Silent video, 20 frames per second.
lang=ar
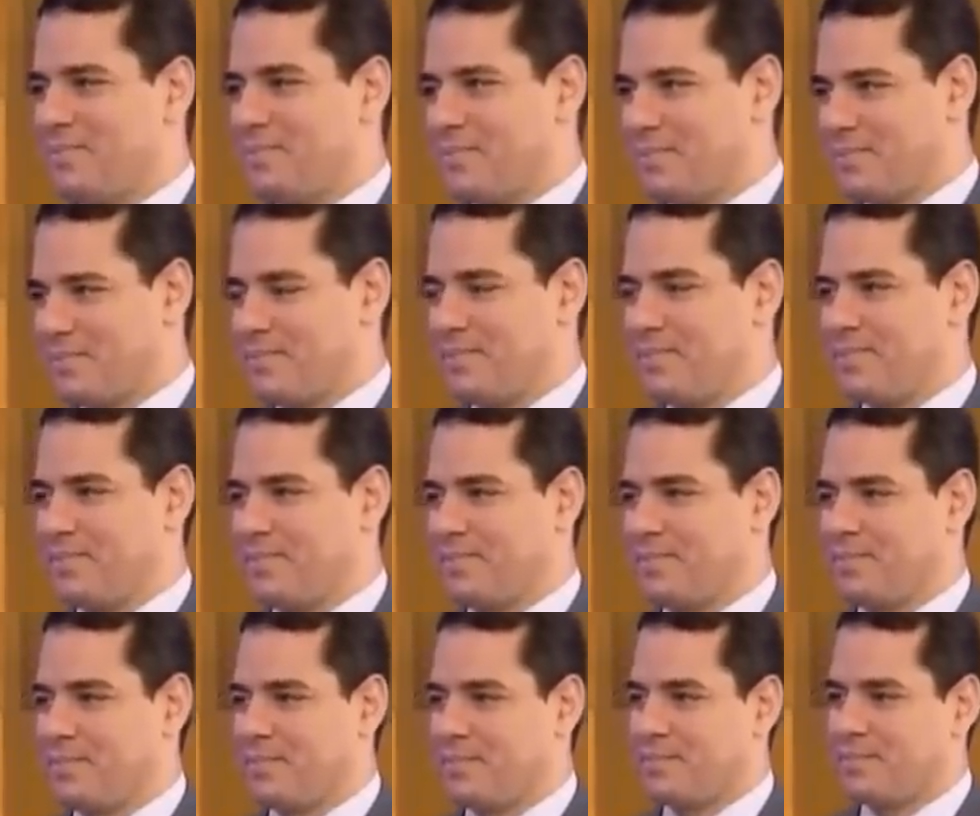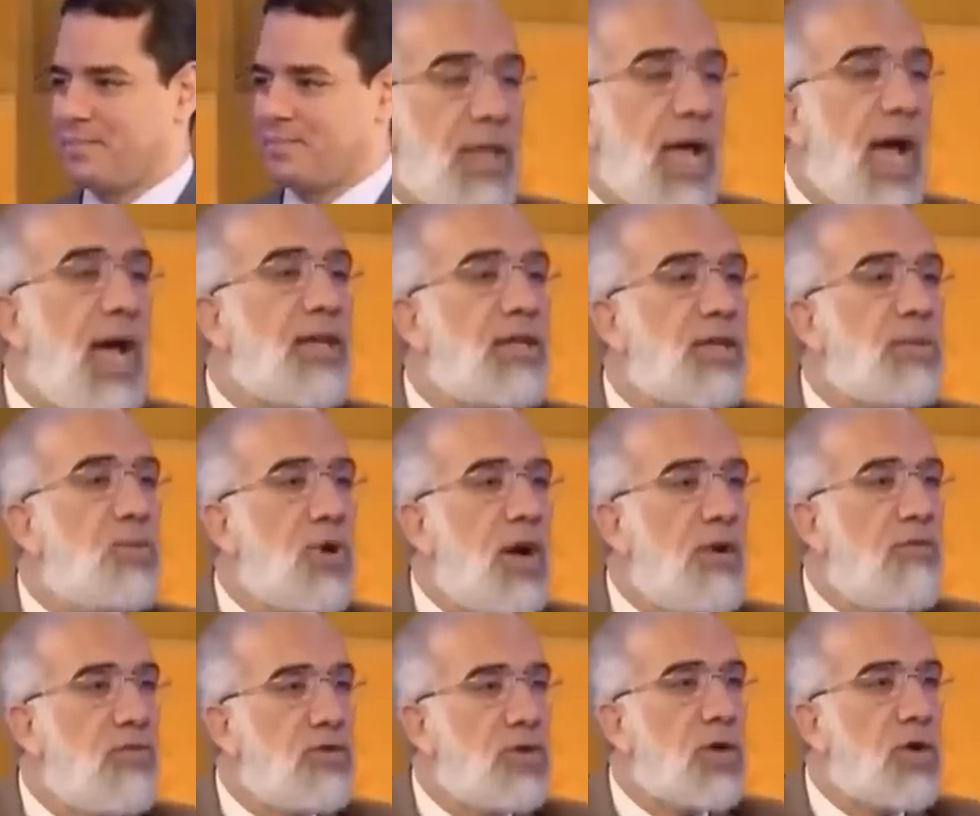نقدر لان لابد حاسبوا
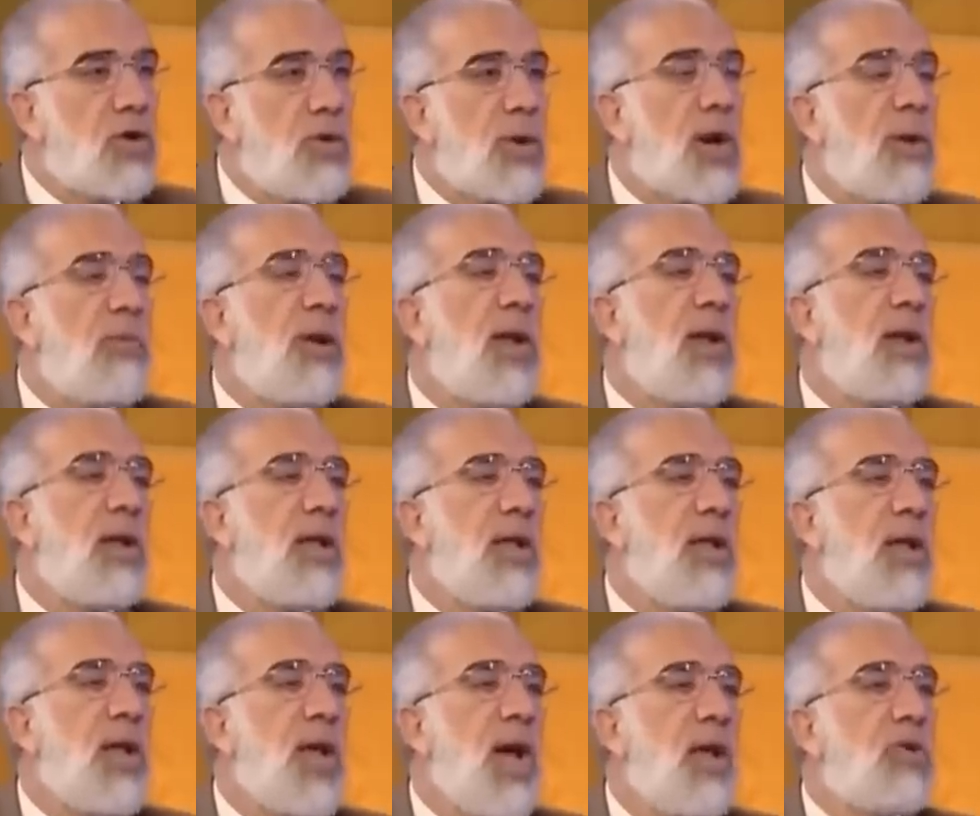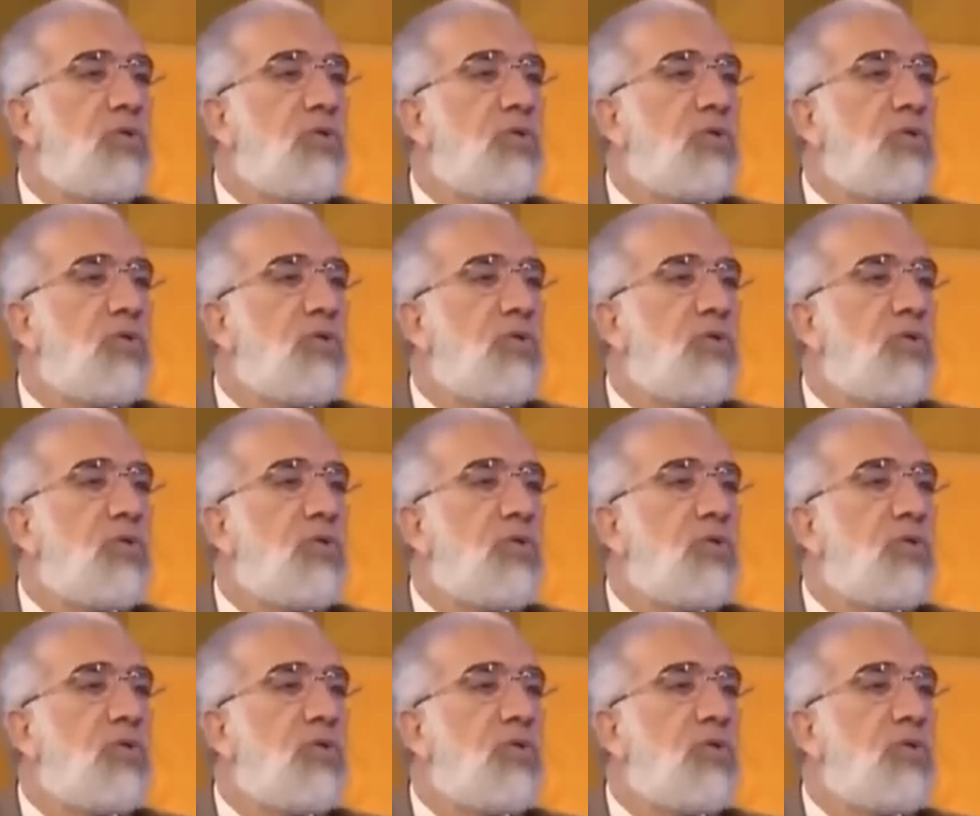انفسكم قبل ان ايه